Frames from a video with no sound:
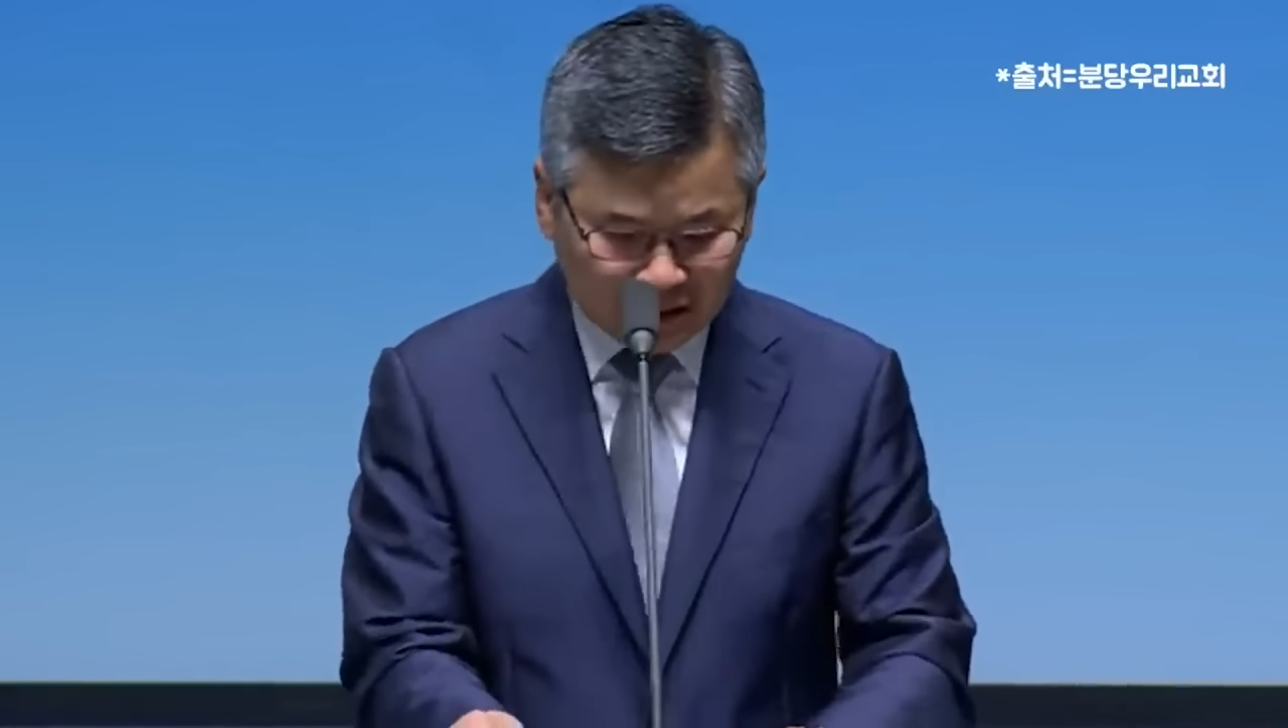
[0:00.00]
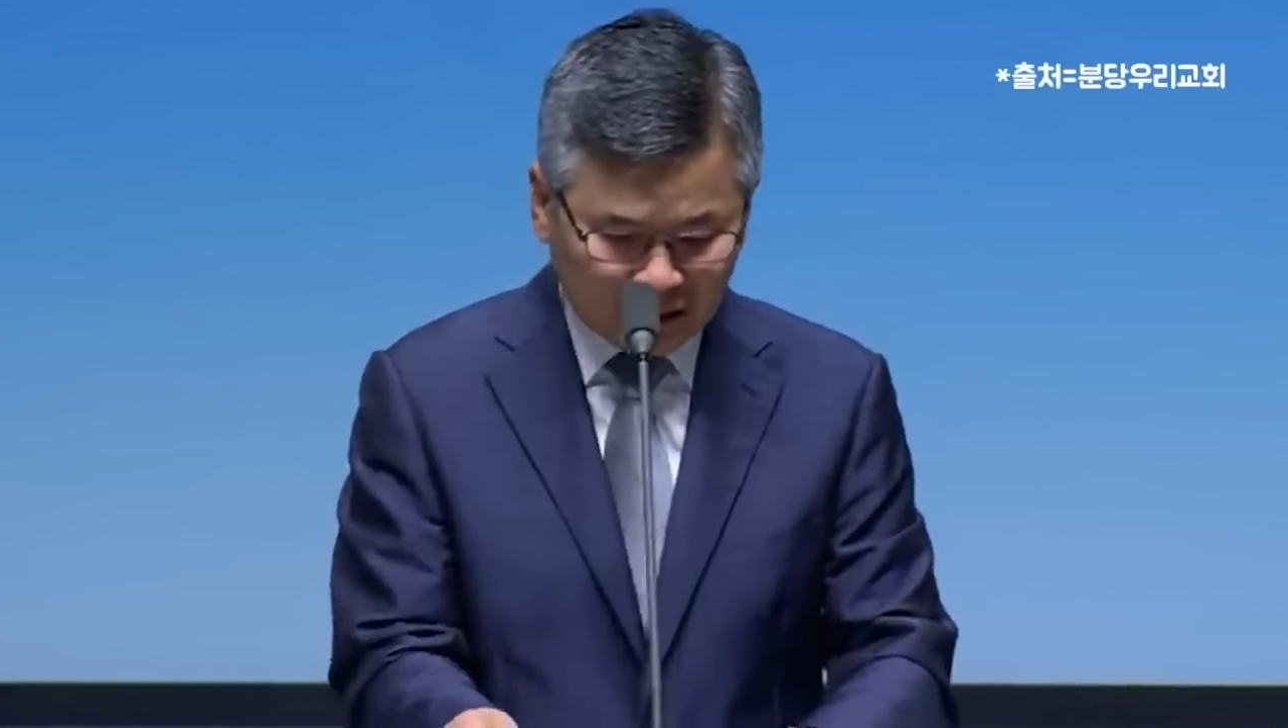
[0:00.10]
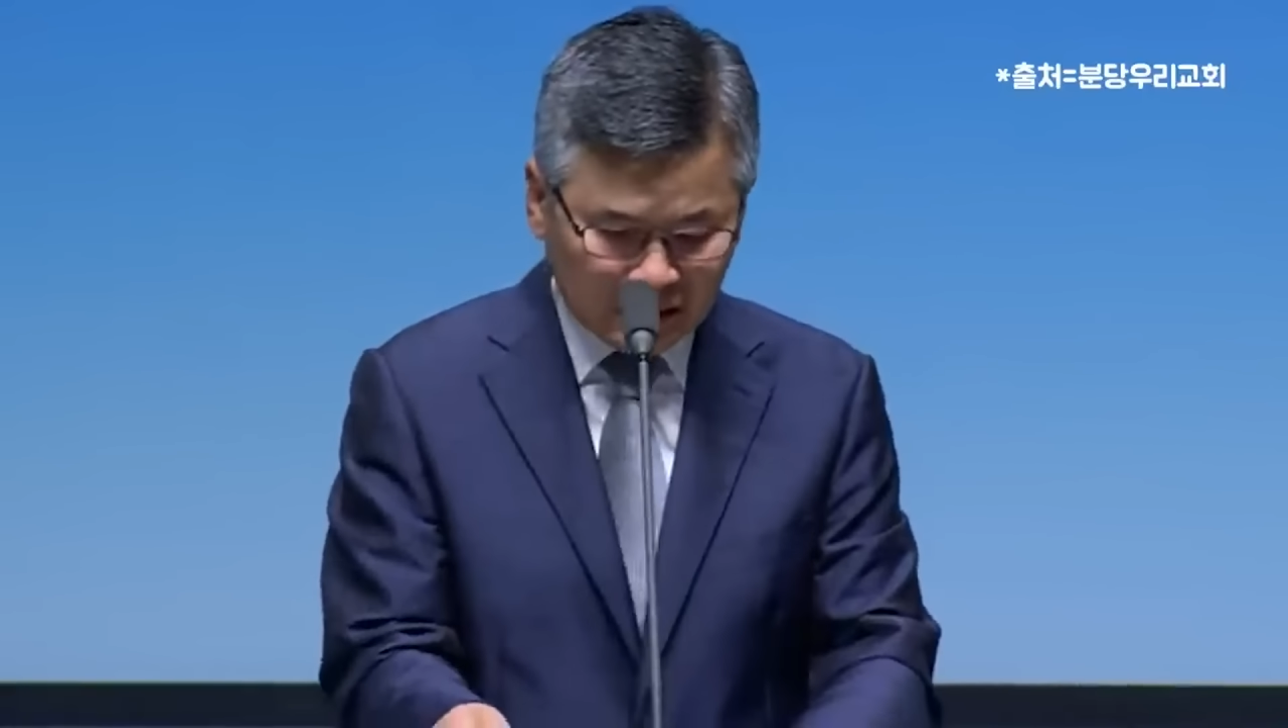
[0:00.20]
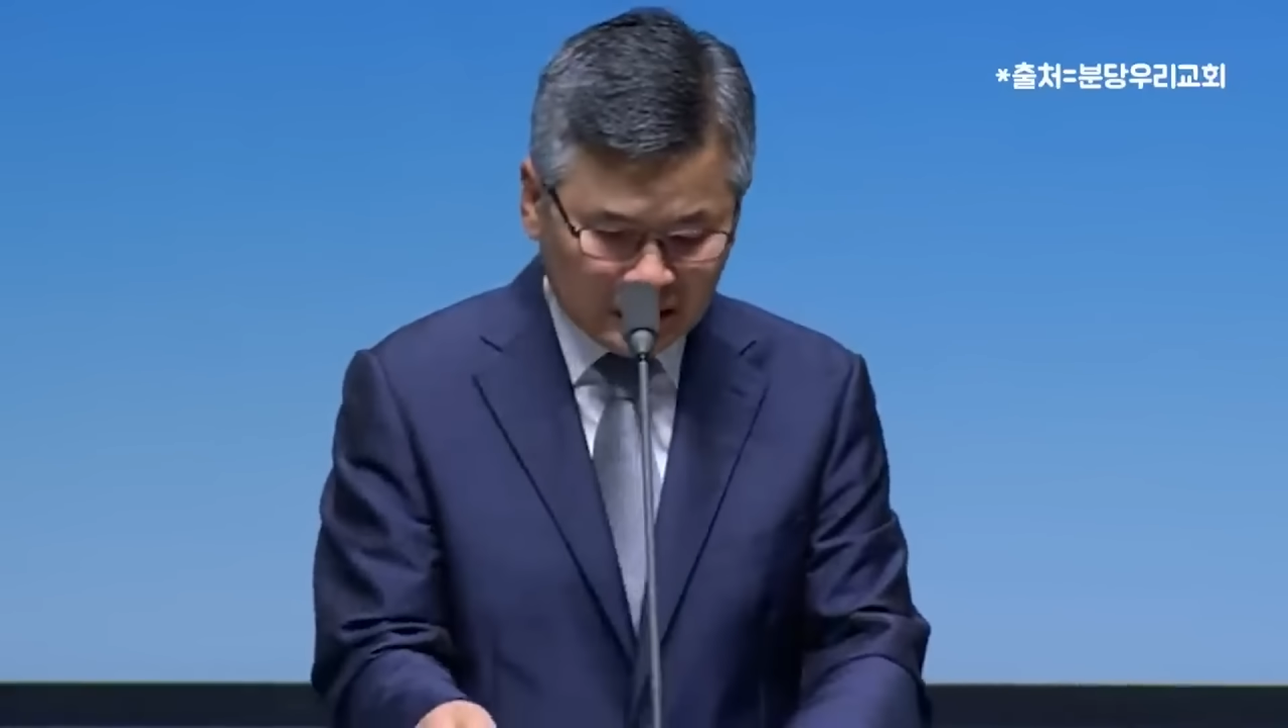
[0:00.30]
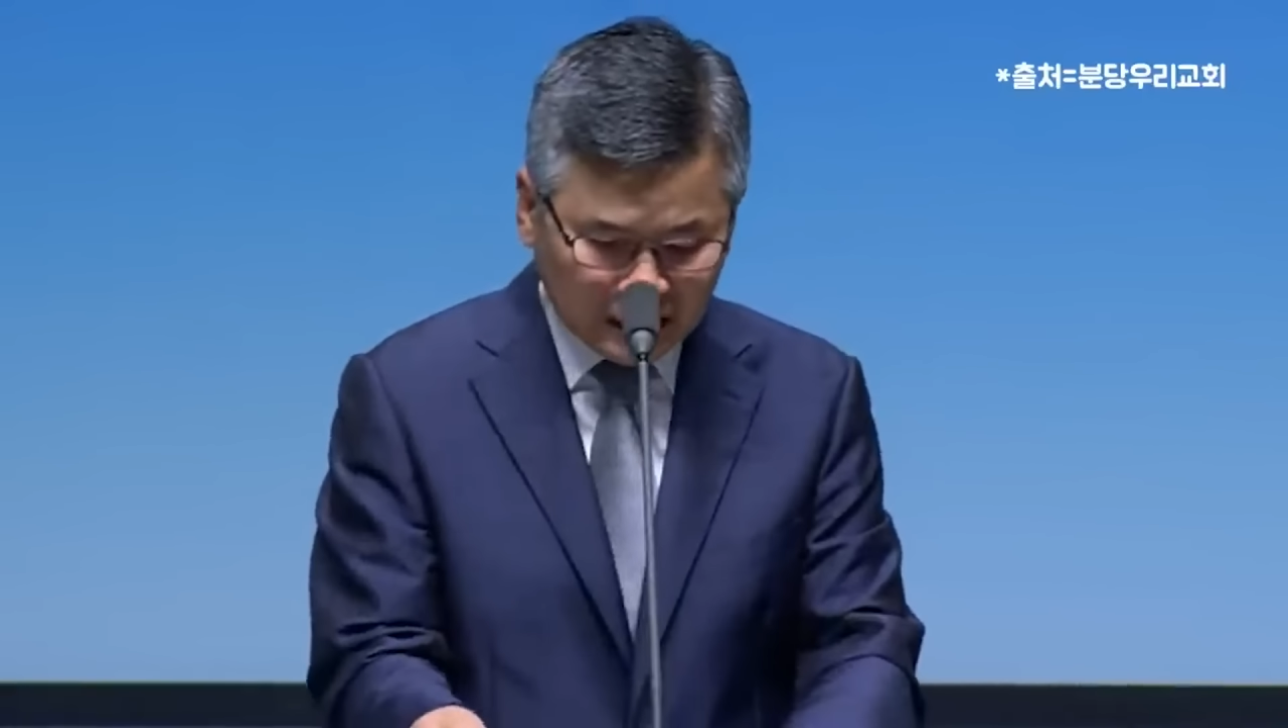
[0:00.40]

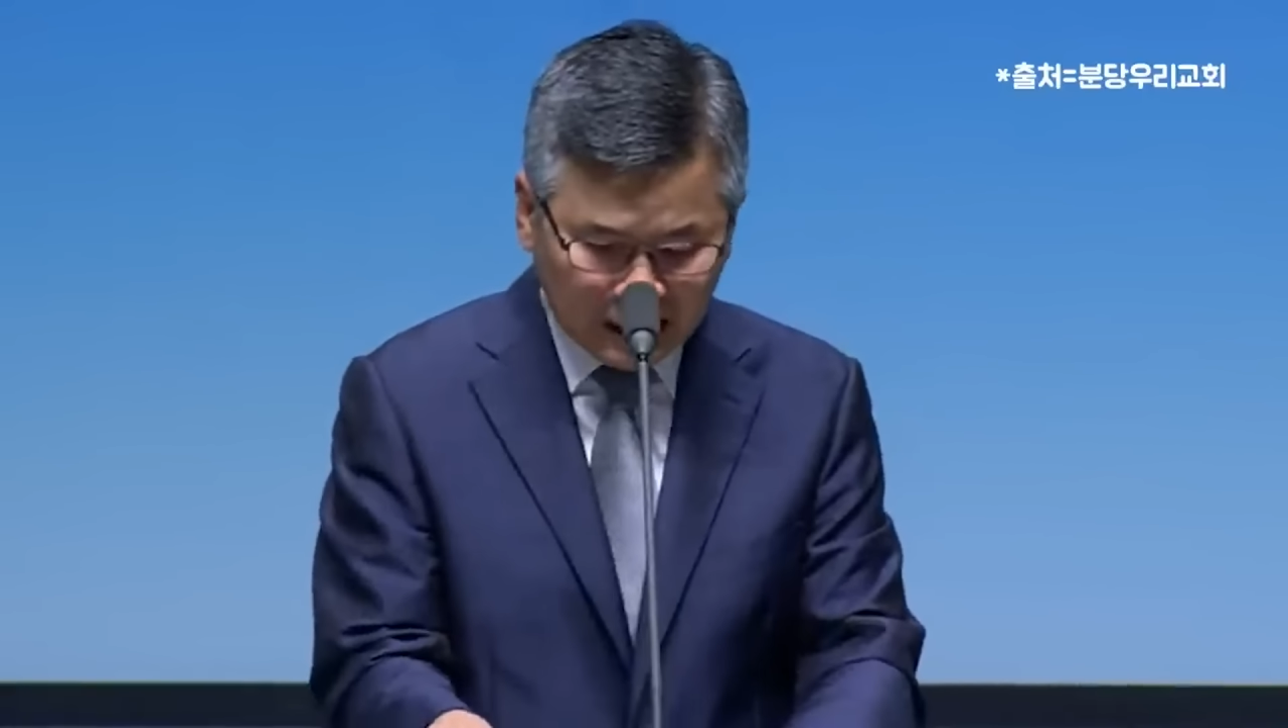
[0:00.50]
저는